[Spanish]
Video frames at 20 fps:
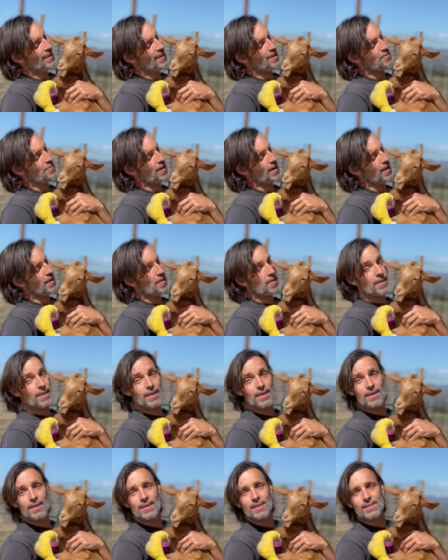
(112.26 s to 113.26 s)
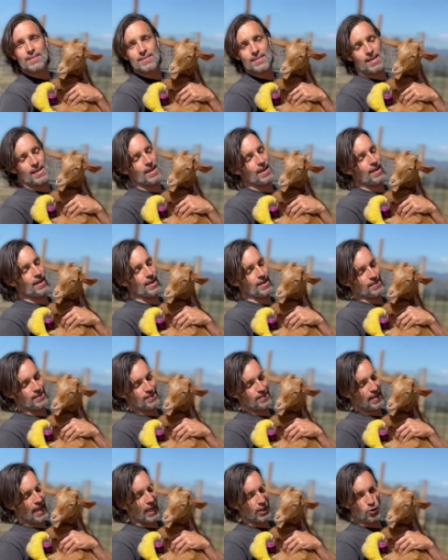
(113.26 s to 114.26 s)
y feliz. Está
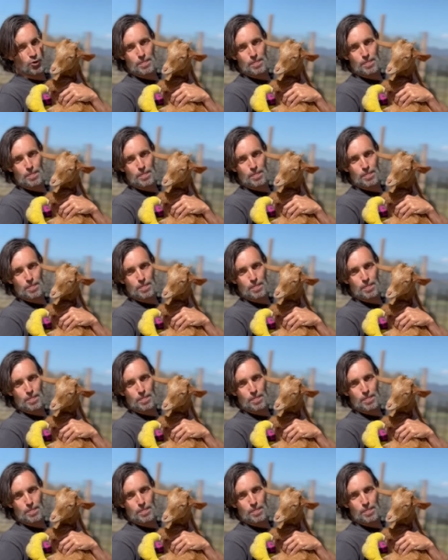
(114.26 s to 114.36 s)
a